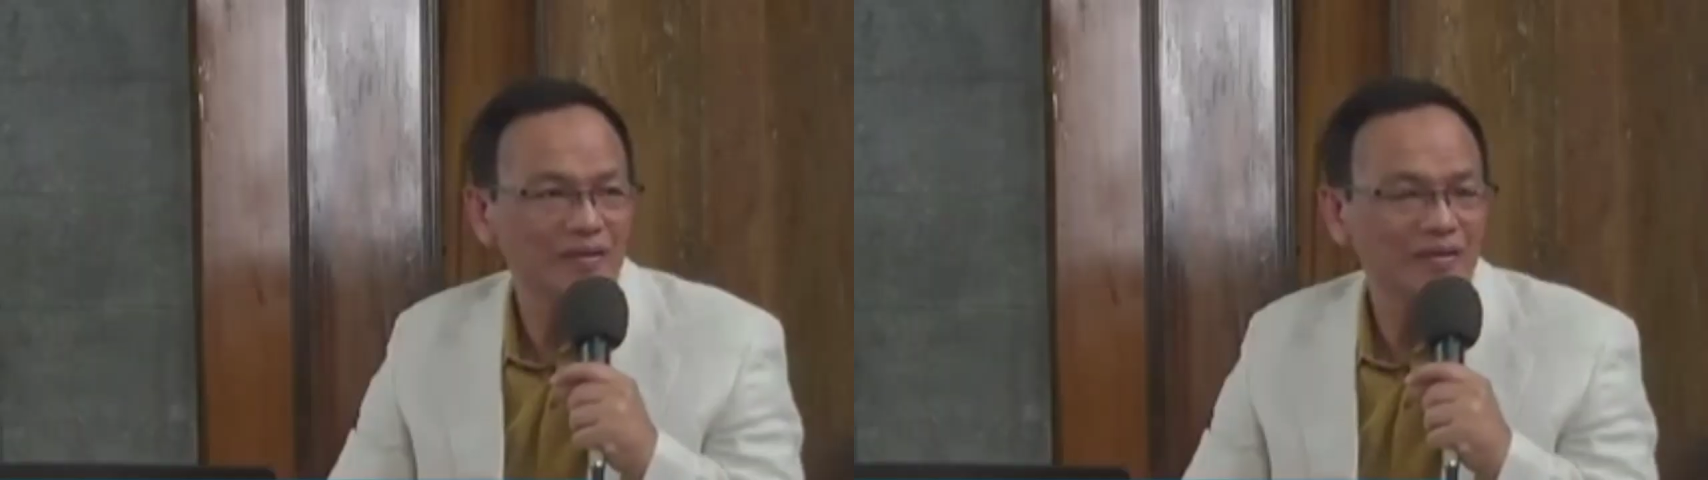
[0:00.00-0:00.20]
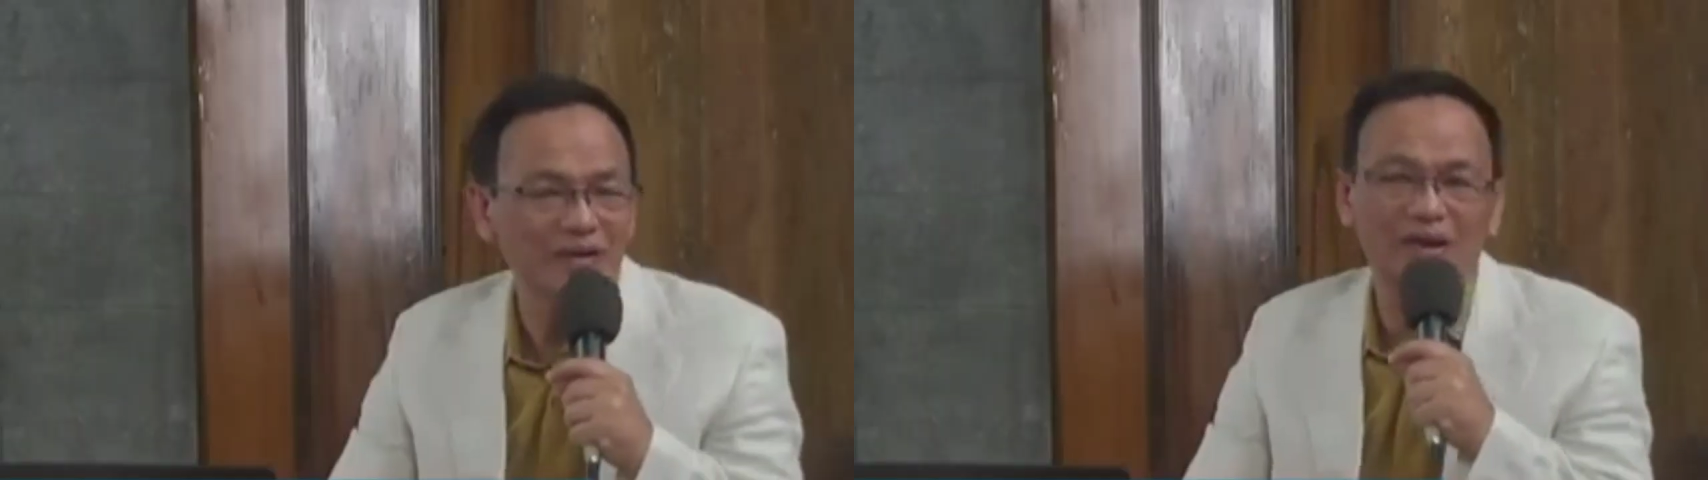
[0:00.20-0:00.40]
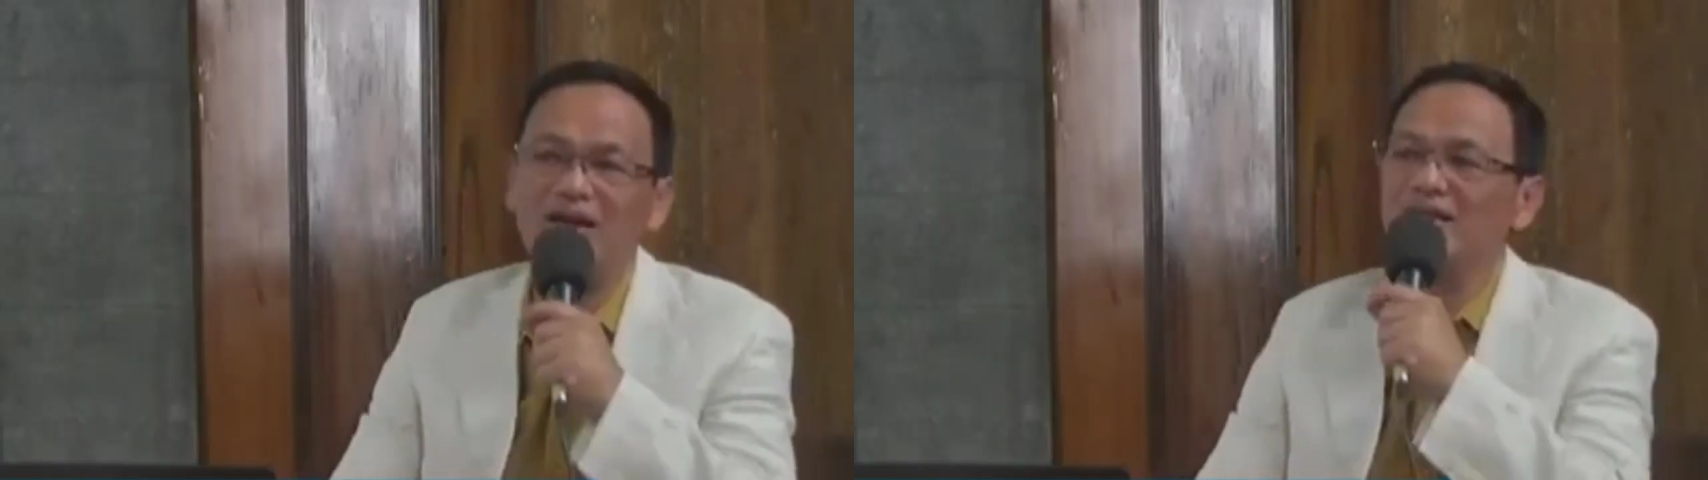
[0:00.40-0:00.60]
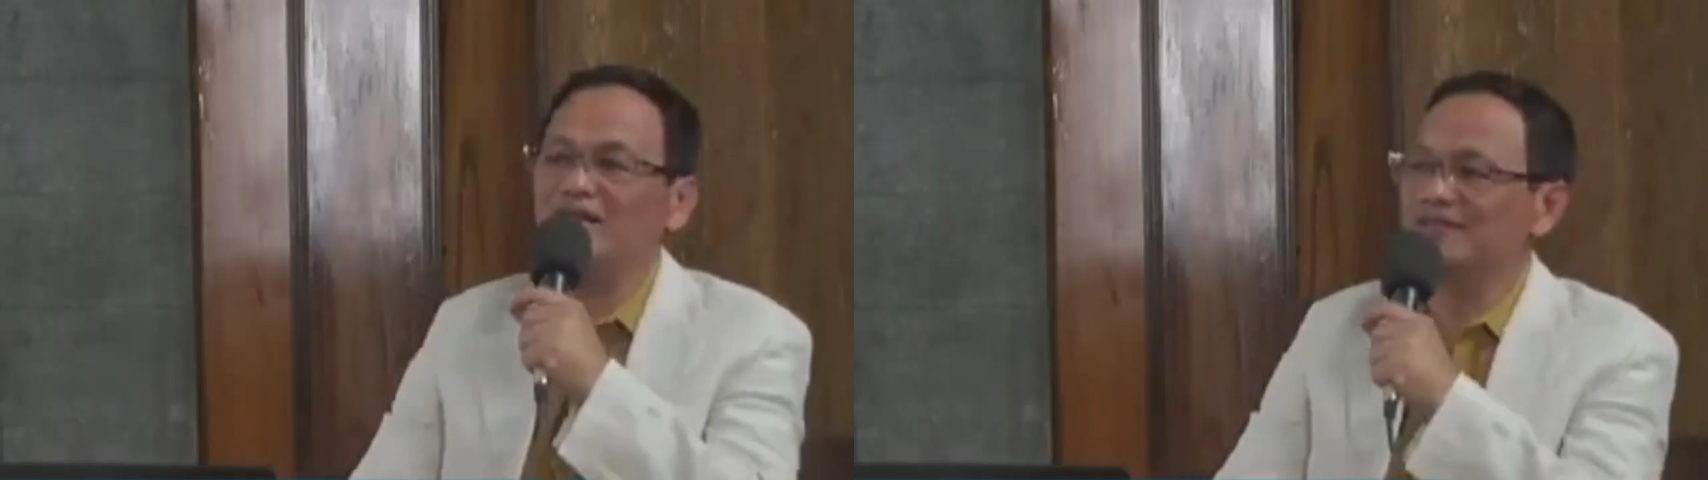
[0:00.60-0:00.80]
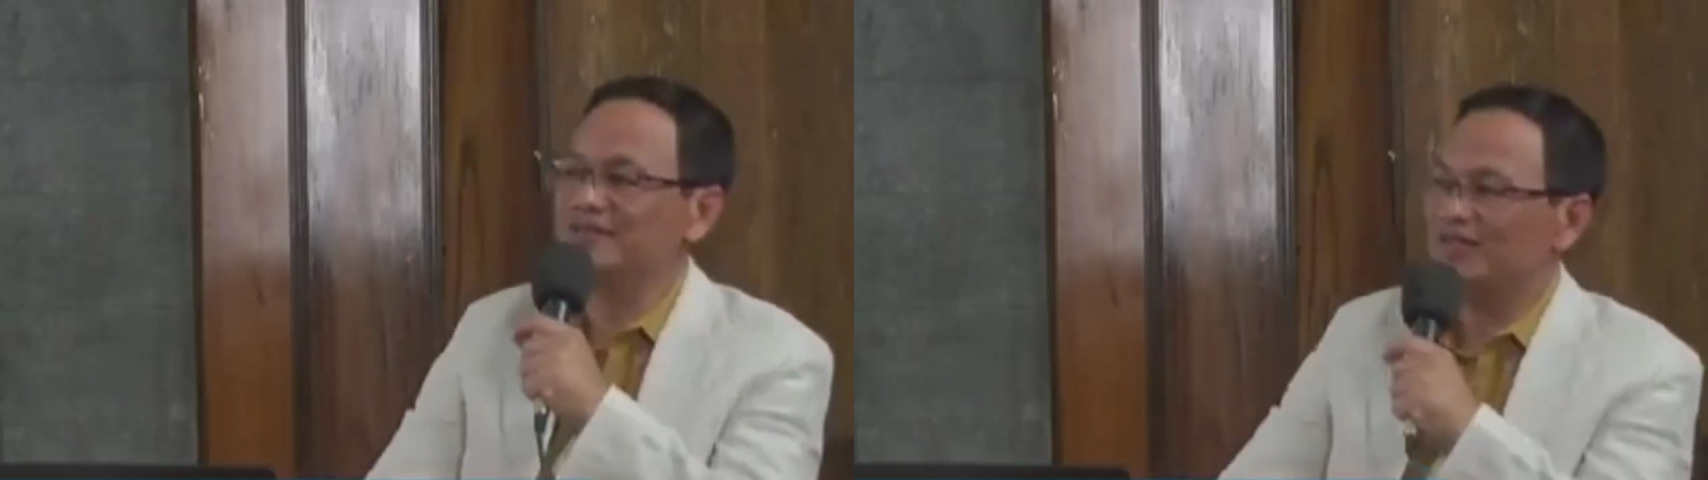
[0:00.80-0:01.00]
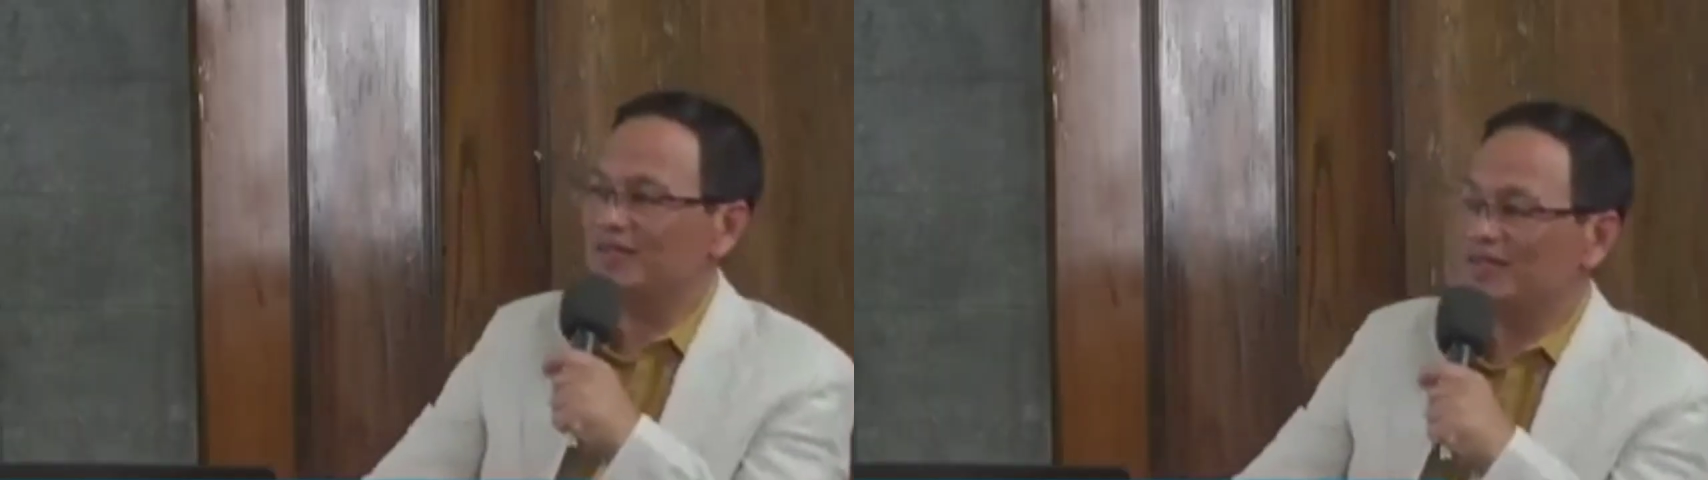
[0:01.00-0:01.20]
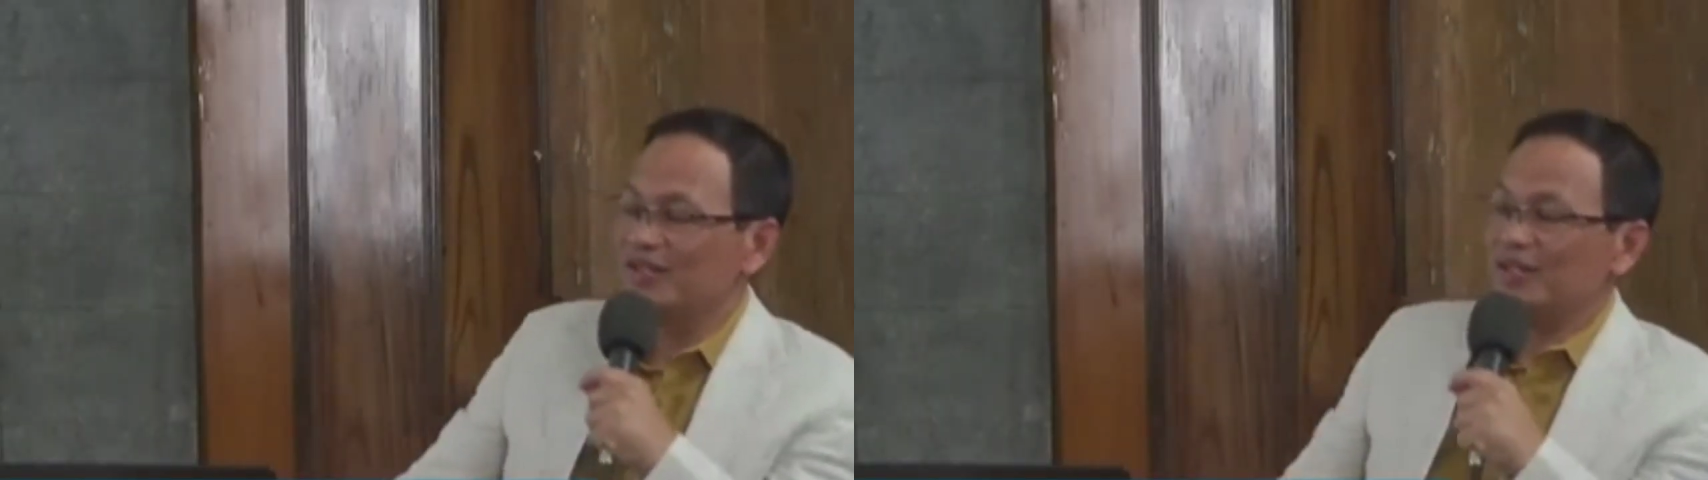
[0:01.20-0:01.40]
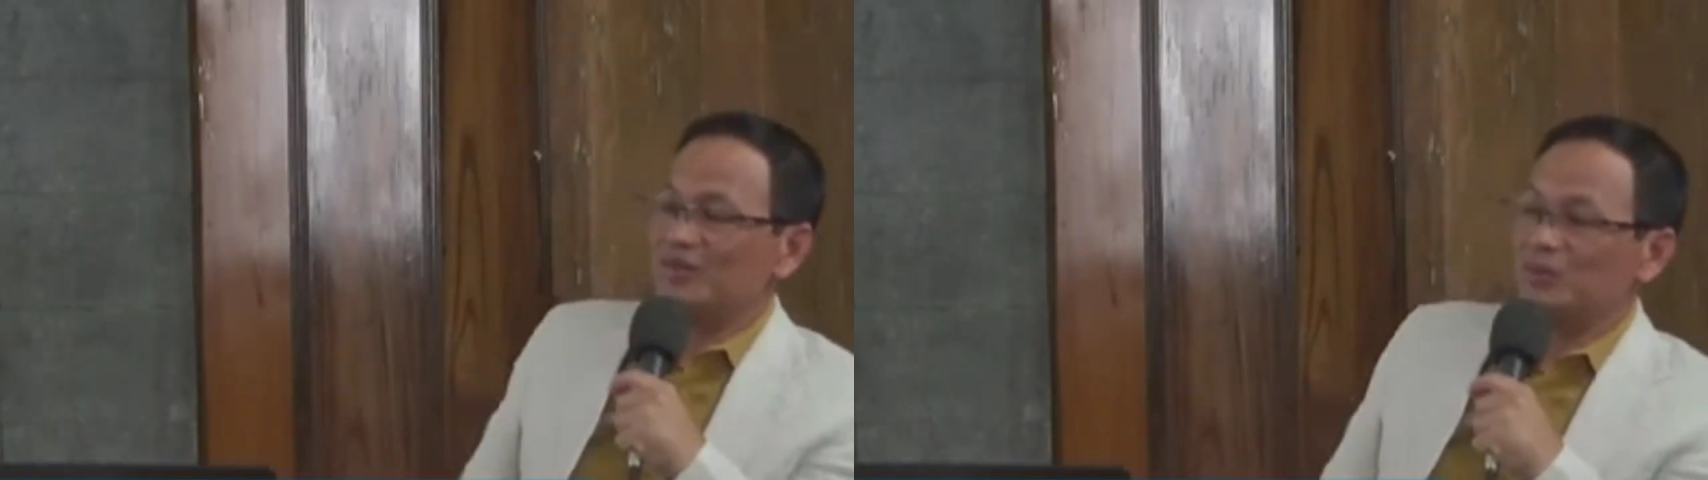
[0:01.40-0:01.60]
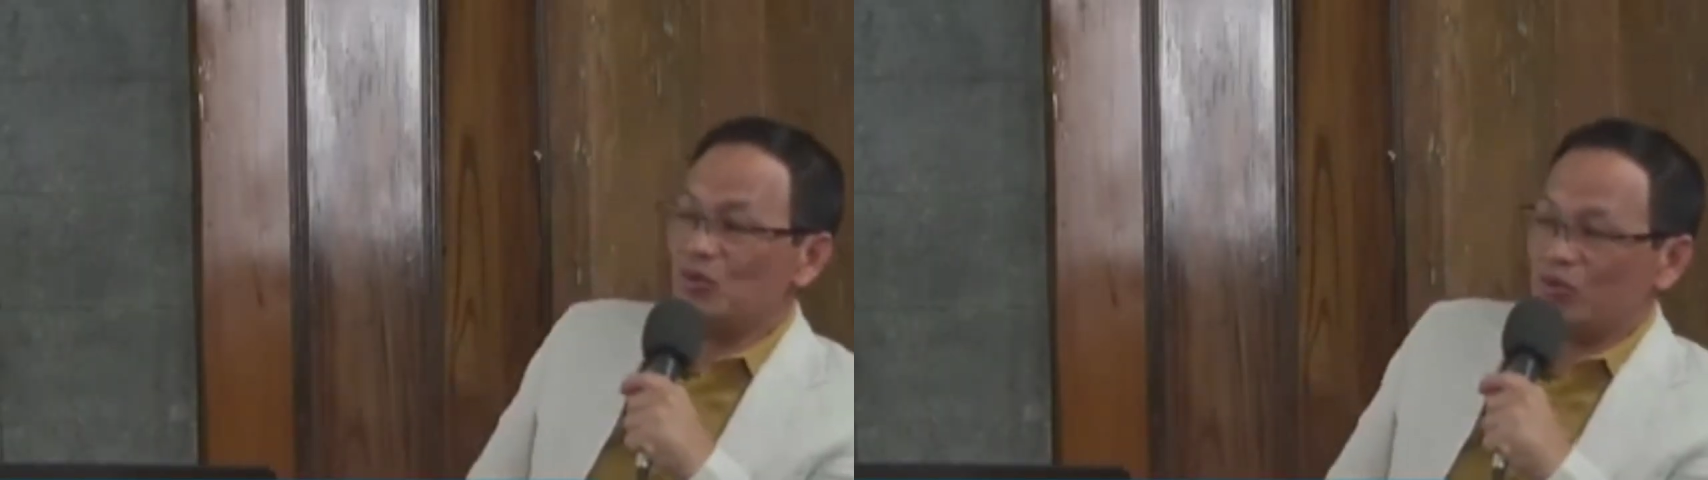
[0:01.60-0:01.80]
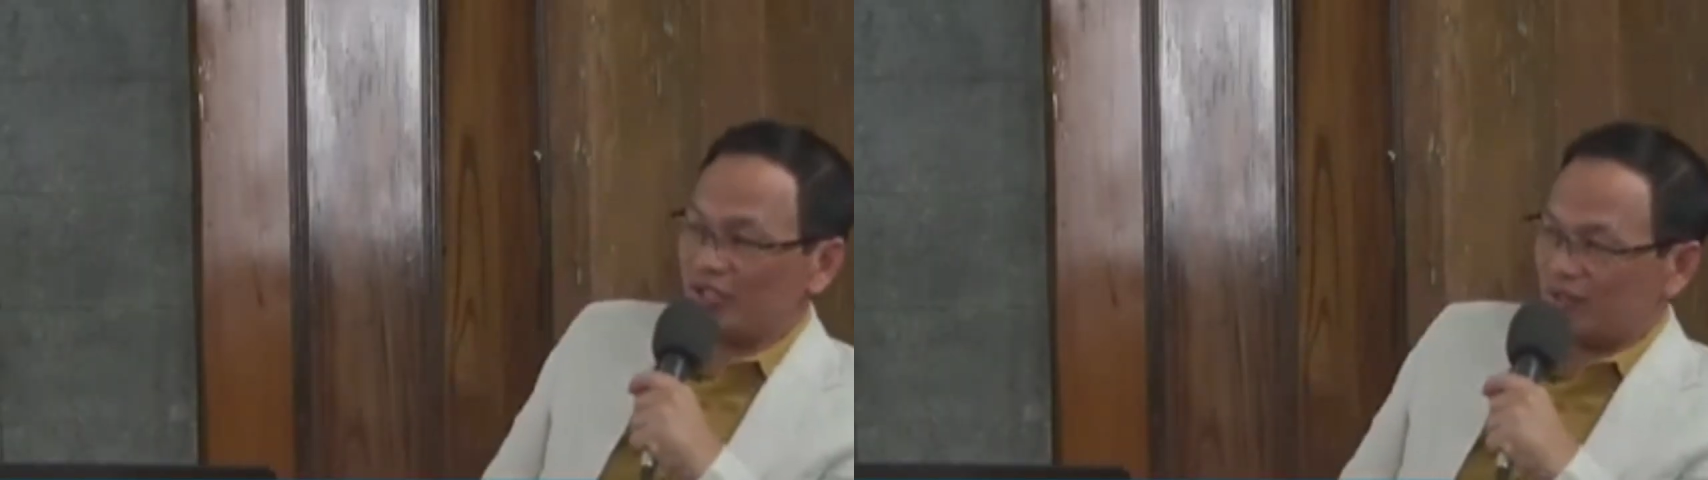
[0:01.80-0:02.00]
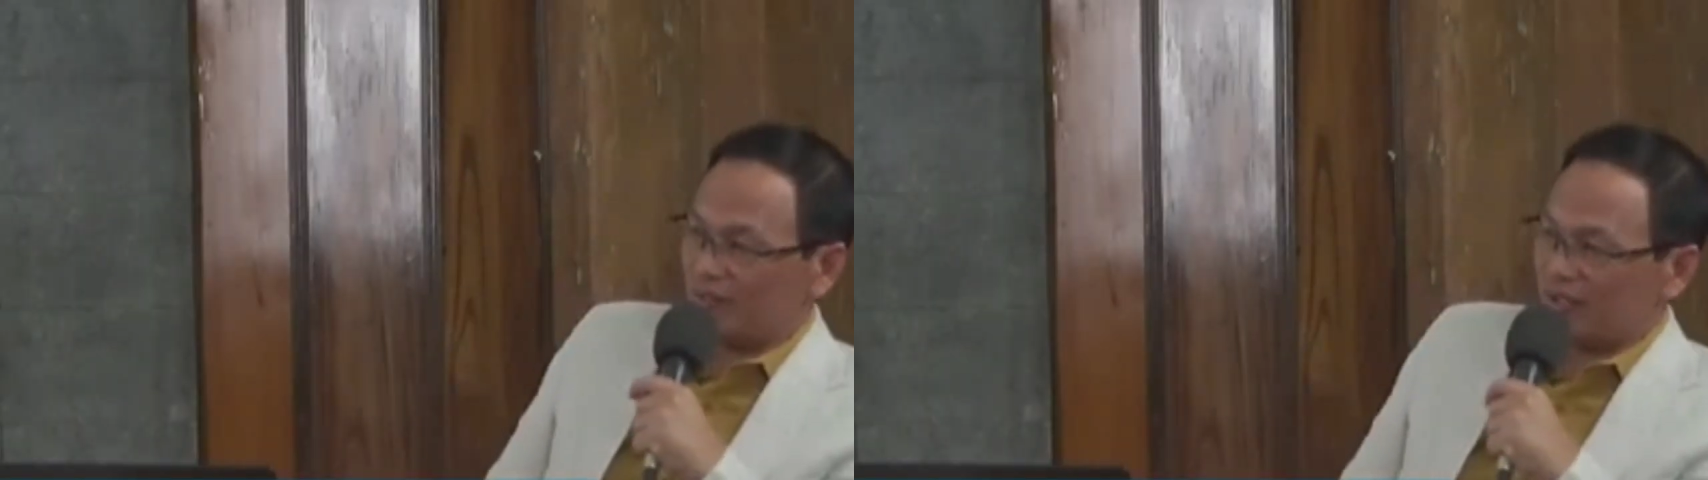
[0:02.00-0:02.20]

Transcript: Wah, pusing